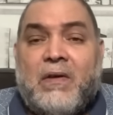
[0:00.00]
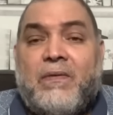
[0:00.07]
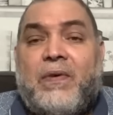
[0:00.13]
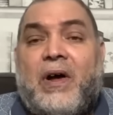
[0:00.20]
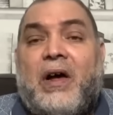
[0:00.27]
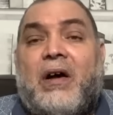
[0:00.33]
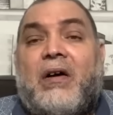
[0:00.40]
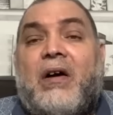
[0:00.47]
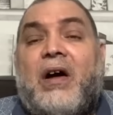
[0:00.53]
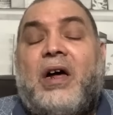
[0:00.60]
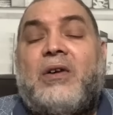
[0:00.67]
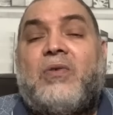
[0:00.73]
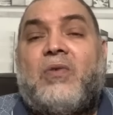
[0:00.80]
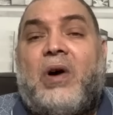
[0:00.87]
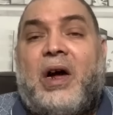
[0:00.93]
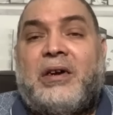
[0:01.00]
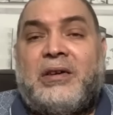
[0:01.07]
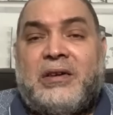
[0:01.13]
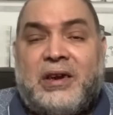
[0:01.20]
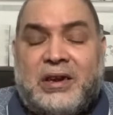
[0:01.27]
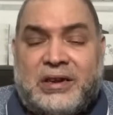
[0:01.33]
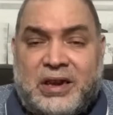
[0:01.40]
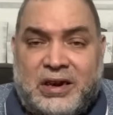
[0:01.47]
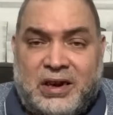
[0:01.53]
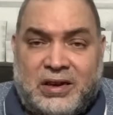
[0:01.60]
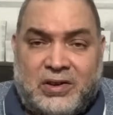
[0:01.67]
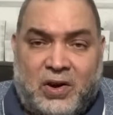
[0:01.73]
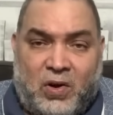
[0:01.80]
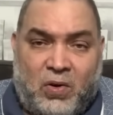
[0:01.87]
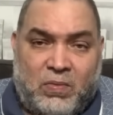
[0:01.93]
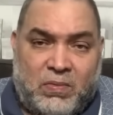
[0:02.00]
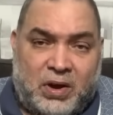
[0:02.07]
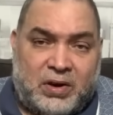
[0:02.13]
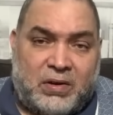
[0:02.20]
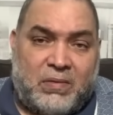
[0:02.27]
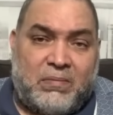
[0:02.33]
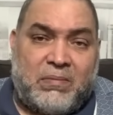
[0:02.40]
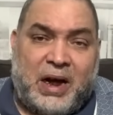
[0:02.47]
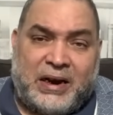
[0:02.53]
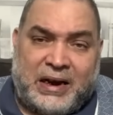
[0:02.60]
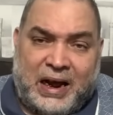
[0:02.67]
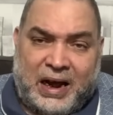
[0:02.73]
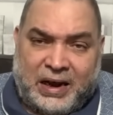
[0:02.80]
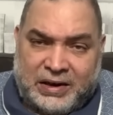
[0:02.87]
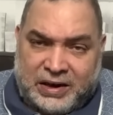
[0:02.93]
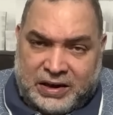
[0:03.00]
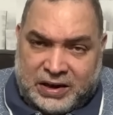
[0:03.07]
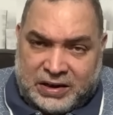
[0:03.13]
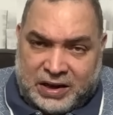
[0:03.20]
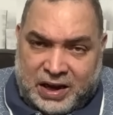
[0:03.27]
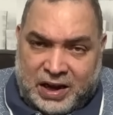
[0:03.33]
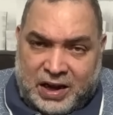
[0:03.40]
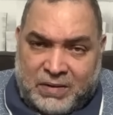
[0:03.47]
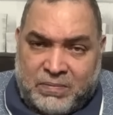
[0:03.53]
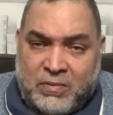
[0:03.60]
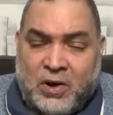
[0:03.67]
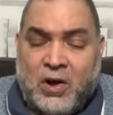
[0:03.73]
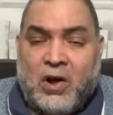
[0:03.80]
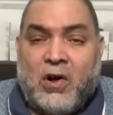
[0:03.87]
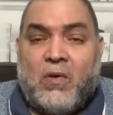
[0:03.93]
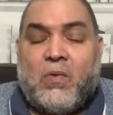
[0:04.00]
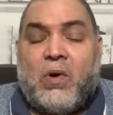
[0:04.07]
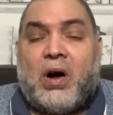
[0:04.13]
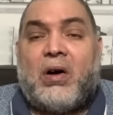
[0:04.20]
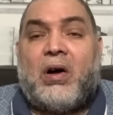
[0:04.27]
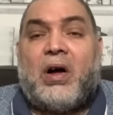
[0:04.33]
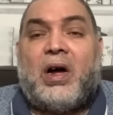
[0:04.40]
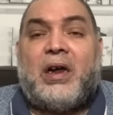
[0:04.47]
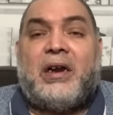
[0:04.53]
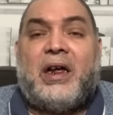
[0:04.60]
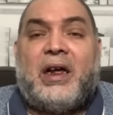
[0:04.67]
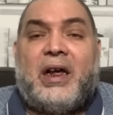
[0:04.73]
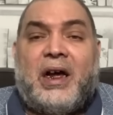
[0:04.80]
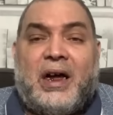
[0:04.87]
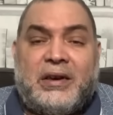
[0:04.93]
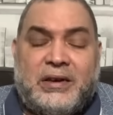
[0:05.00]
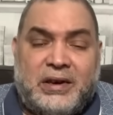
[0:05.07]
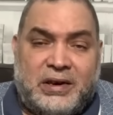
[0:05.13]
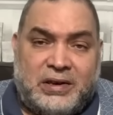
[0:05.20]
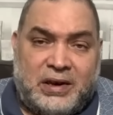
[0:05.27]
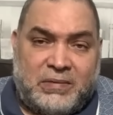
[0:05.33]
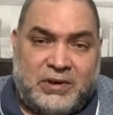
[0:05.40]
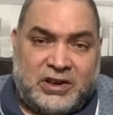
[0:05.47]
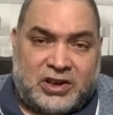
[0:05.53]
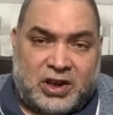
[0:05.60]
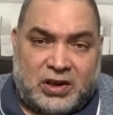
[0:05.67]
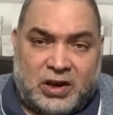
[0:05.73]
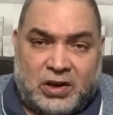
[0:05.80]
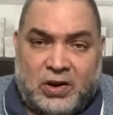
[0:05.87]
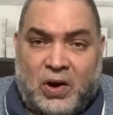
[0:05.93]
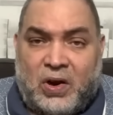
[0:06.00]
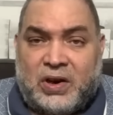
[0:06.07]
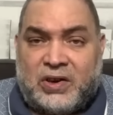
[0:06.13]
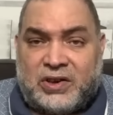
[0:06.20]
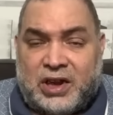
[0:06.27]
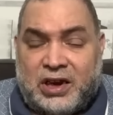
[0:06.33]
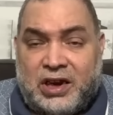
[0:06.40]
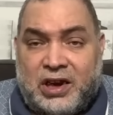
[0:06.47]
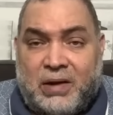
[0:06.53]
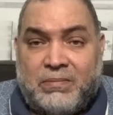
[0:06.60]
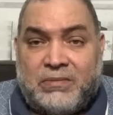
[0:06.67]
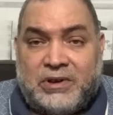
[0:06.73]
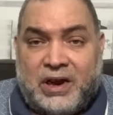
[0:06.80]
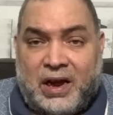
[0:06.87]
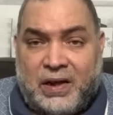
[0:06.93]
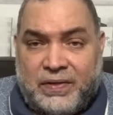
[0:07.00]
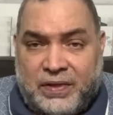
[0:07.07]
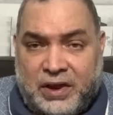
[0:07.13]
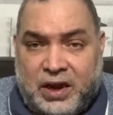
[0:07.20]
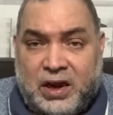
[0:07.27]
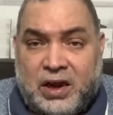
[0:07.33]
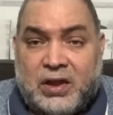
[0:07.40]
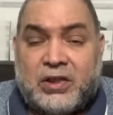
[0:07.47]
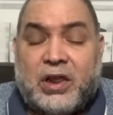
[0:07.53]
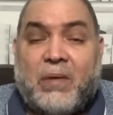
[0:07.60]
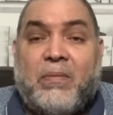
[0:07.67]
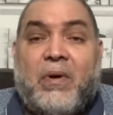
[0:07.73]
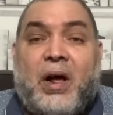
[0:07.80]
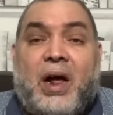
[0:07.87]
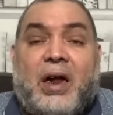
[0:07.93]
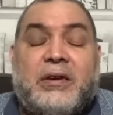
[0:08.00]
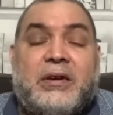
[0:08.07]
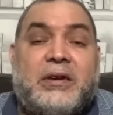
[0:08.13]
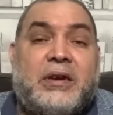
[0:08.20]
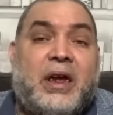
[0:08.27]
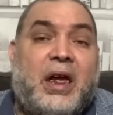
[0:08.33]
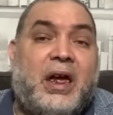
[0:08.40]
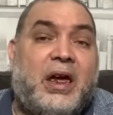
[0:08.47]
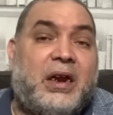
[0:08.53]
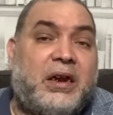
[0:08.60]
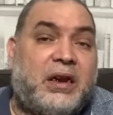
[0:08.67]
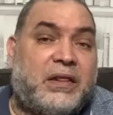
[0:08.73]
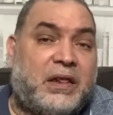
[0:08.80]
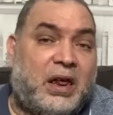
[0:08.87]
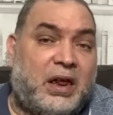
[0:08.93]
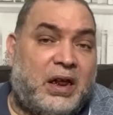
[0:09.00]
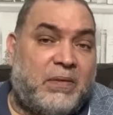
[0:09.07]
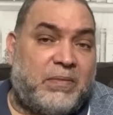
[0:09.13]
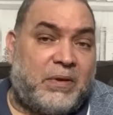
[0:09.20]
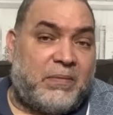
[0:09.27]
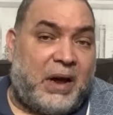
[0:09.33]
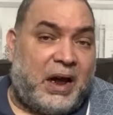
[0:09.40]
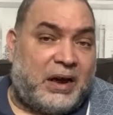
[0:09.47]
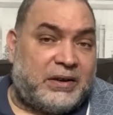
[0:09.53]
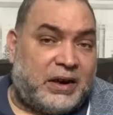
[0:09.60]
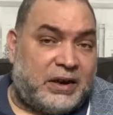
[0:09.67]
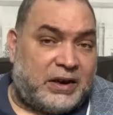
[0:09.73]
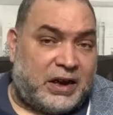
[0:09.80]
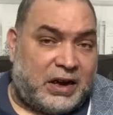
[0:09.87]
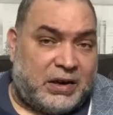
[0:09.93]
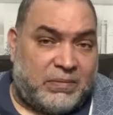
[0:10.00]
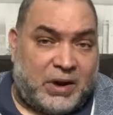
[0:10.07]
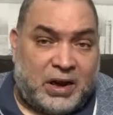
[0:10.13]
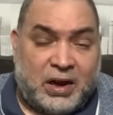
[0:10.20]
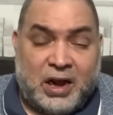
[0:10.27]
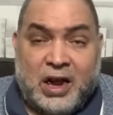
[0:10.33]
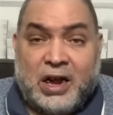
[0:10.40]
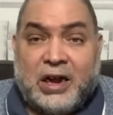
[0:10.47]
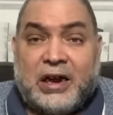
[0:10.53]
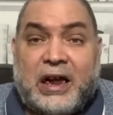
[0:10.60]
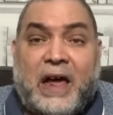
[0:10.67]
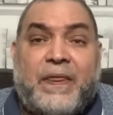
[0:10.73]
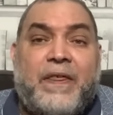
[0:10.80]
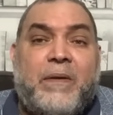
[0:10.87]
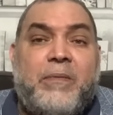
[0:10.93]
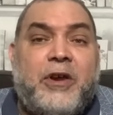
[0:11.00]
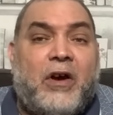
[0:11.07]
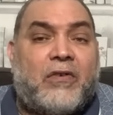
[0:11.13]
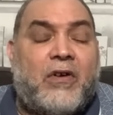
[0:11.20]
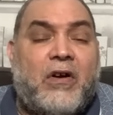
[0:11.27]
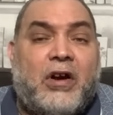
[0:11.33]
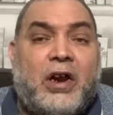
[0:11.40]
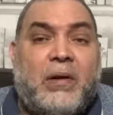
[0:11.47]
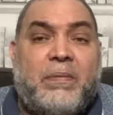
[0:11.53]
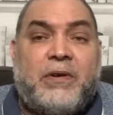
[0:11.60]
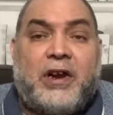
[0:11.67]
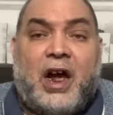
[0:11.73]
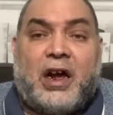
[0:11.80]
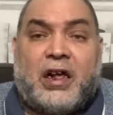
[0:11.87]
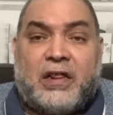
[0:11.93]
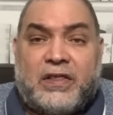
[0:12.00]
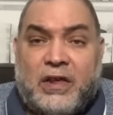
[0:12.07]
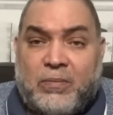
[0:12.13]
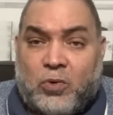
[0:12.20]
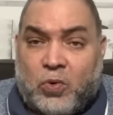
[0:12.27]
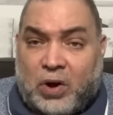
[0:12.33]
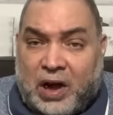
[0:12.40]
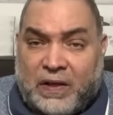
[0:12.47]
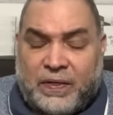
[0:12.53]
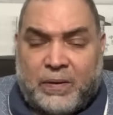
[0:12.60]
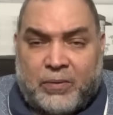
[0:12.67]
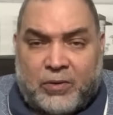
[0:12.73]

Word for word: فقالوا أن سيدنا عمر منع الكتاب وقال أن النبي صلى الله عليه وسلم يهذي طبعا كارثة بمعنى الكلمة كذب يا راجل بيكذب وكذب